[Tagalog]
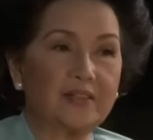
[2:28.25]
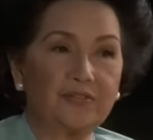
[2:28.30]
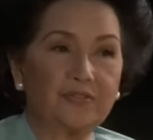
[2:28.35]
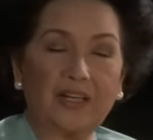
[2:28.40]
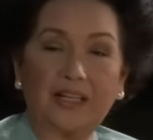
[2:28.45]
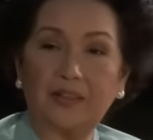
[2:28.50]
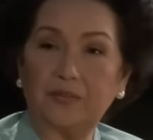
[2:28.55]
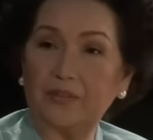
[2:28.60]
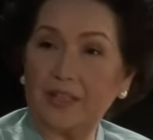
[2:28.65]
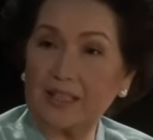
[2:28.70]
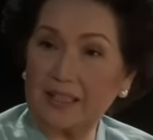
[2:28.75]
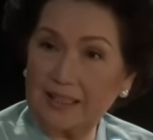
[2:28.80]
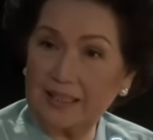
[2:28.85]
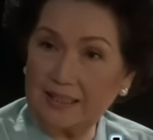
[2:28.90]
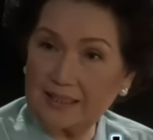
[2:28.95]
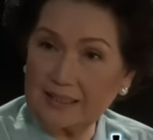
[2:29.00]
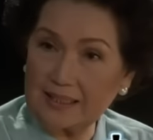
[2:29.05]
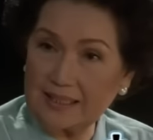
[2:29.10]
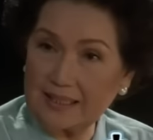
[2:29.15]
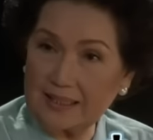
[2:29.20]
which I find
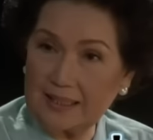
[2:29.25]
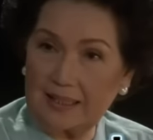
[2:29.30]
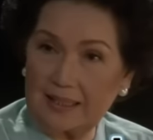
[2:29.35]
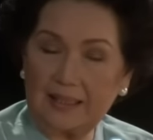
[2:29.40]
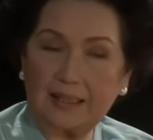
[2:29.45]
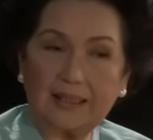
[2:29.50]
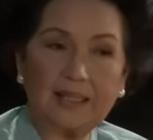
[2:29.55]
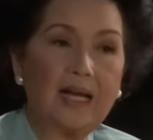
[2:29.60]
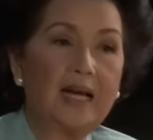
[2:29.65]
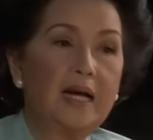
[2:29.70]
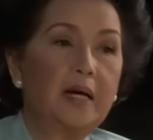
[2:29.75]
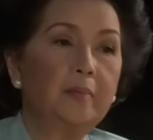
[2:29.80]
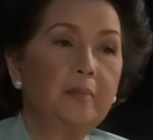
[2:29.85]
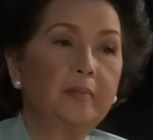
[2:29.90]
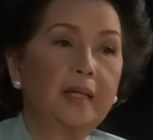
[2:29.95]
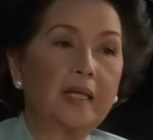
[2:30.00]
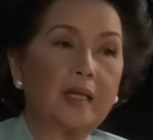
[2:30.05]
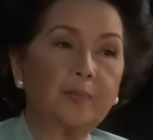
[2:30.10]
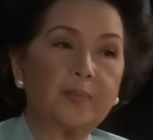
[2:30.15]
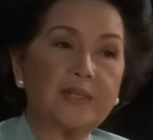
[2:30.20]
very interesting.
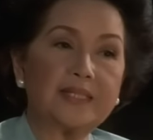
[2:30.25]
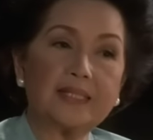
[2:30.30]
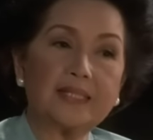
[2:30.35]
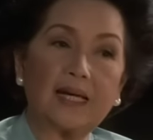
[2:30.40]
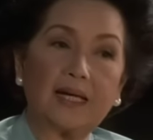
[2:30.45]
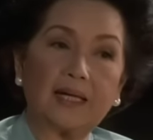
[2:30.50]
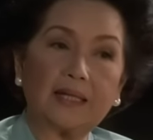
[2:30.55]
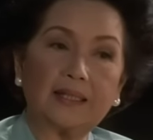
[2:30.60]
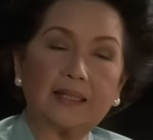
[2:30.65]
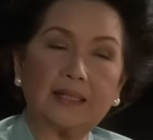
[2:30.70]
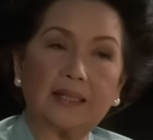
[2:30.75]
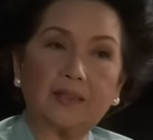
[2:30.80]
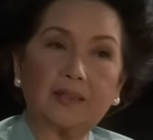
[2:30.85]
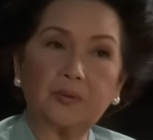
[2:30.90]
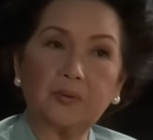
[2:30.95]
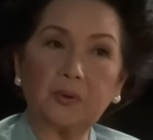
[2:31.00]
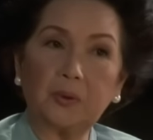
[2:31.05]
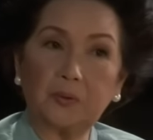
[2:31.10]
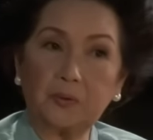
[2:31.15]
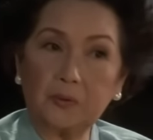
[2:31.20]
Malapit sa akin
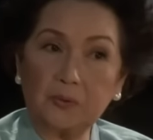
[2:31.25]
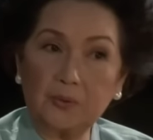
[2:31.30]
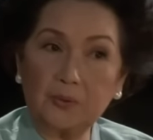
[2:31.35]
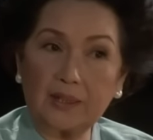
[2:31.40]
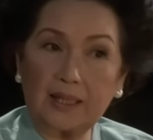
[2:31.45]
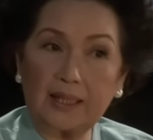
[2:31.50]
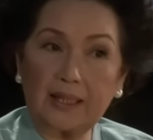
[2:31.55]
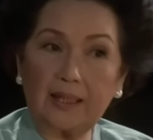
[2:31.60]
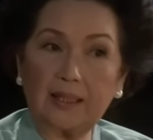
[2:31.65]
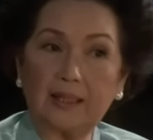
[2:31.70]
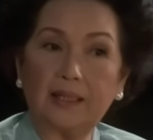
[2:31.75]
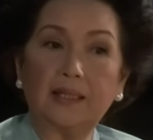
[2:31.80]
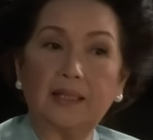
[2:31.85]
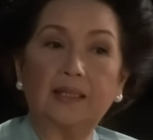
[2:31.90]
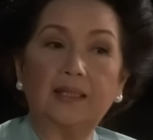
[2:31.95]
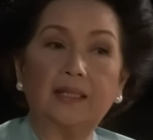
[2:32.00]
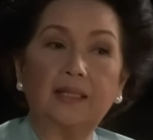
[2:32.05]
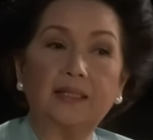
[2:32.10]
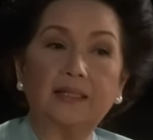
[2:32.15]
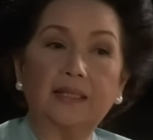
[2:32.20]
ang kultura
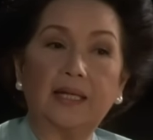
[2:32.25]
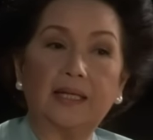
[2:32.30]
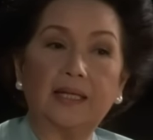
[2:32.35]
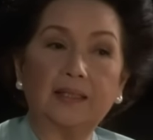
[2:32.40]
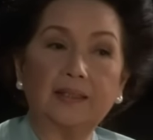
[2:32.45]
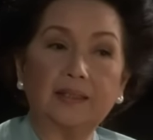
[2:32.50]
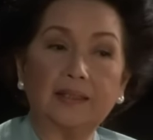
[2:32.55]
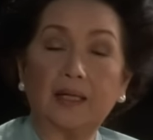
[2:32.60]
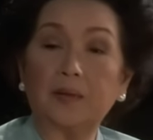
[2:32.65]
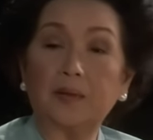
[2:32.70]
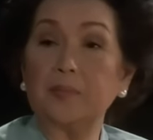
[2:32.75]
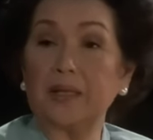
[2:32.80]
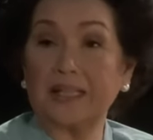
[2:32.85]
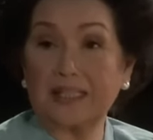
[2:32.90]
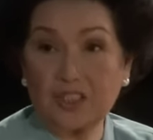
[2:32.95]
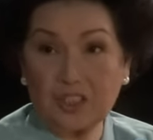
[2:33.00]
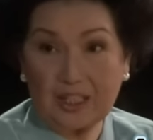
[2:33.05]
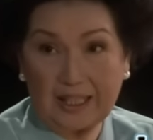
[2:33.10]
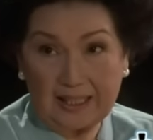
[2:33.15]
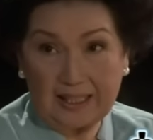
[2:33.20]
ng
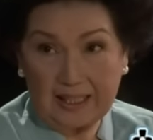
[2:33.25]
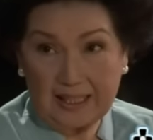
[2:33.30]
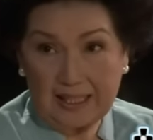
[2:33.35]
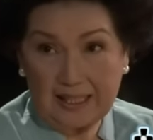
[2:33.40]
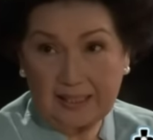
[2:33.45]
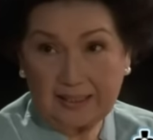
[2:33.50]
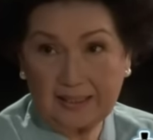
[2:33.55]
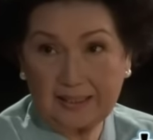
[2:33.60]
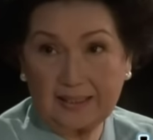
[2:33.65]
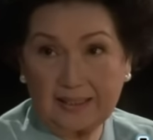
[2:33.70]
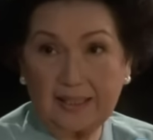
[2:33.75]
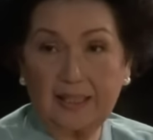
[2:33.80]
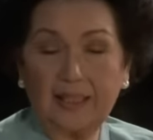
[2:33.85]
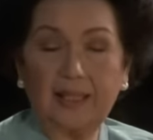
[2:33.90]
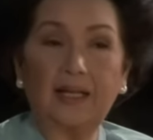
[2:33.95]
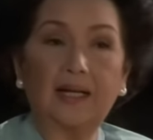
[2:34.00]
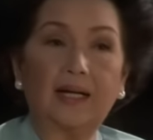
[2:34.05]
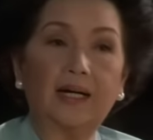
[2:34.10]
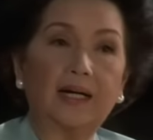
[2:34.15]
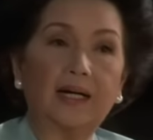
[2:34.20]
mga Chinese,
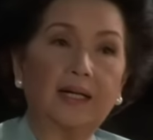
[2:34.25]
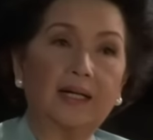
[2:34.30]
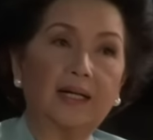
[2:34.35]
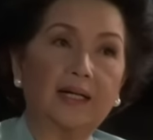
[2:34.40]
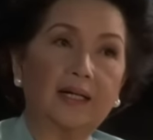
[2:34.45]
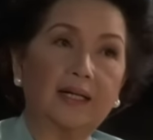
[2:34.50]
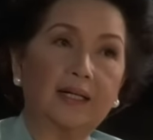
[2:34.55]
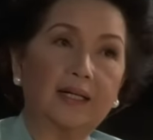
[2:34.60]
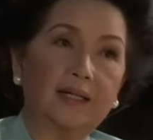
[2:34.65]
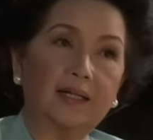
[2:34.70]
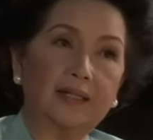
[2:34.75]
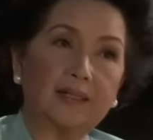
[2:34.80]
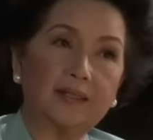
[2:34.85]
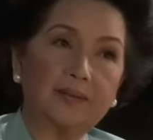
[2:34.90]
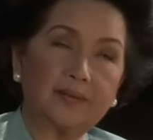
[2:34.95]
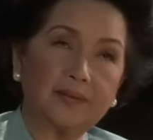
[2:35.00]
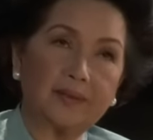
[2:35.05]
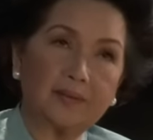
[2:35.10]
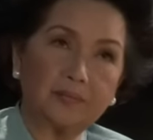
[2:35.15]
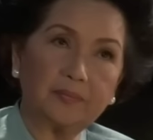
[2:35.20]
uh,
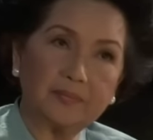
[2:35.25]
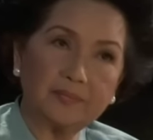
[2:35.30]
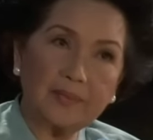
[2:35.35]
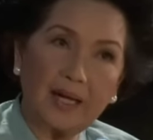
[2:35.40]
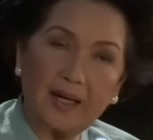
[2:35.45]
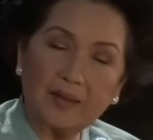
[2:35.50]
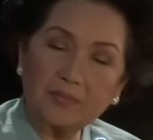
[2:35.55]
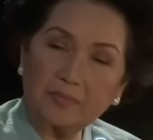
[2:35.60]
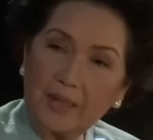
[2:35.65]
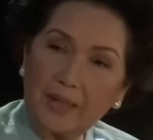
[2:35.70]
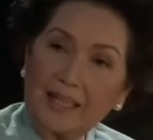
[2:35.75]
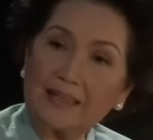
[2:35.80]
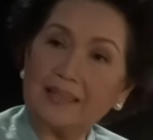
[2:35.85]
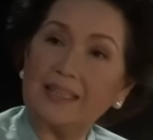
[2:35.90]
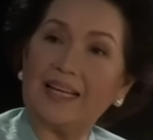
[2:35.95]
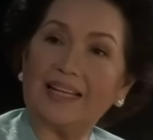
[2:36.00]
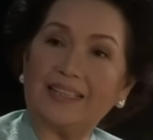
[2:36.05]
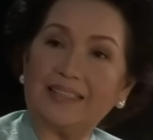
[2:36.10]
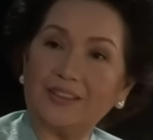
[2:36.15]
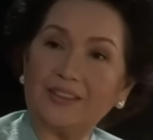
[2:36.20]
ang
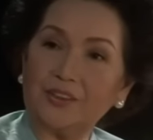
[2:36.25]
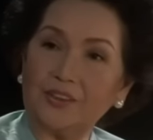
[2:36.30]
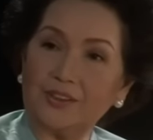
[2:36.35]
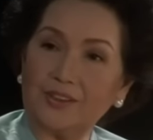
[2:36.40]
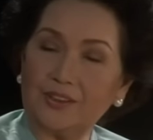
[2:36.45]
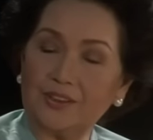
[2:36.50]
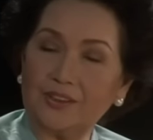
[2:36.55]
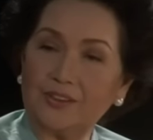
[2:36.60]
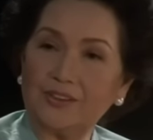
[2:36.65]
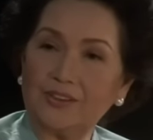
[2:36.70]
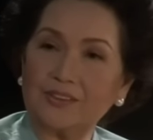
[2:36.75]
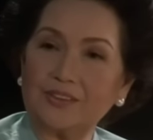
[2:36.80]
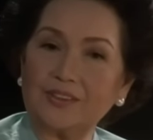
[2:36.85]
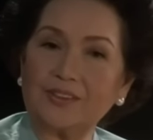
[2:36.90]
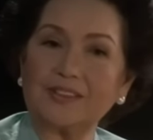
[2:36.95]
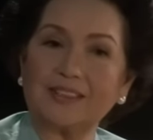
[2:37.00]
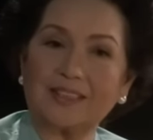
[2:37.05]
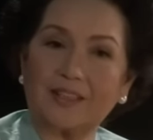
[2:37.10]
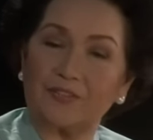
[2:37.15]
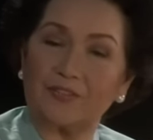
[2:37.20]
bloodline ko
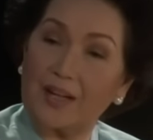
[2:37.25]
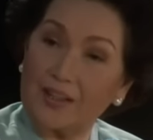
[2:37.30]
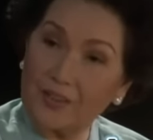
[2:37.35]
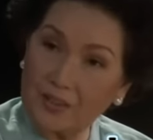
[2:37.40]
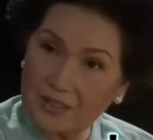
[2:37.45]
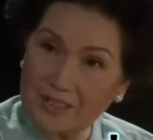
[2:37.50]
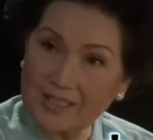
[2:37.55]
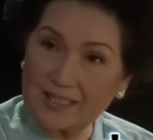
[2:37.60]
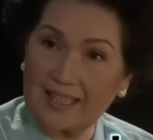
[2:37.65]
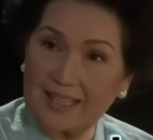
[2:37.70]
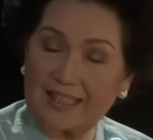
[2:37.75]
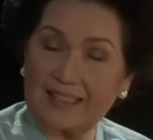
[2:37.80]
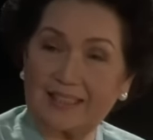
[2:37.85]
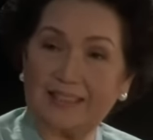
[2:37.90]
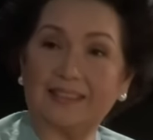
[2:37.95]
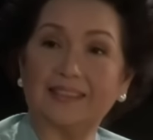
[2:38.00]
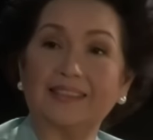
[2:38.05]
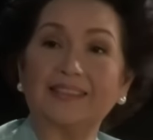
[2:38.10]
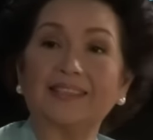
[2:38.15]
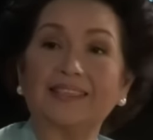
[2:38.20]
sa father's
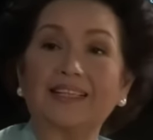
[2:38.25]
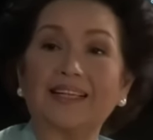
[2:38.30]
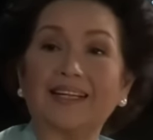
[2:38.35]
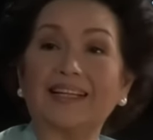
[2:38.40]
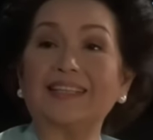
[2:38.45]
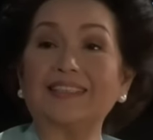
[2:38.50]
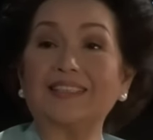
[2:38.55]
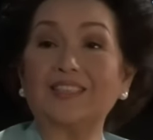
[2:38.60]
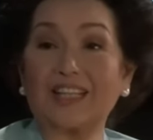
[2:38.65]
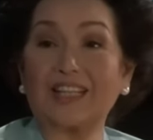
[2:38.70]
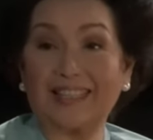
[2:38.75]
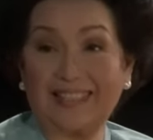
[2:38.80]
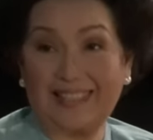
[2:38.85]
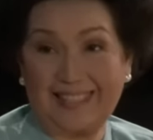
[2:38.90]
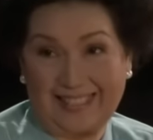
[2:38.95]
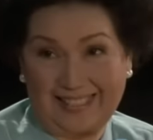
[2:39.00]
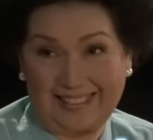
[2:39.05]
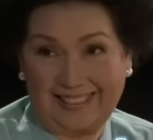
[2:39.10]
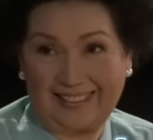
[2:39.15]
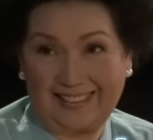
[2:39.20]
side Chinese. ay
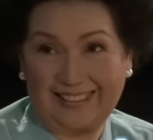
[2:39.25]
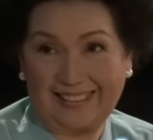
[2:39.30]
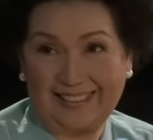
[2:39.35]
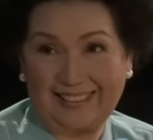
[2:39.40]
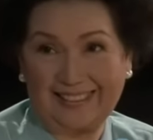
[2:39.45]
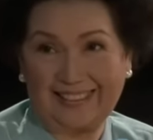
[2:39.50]
Chinese.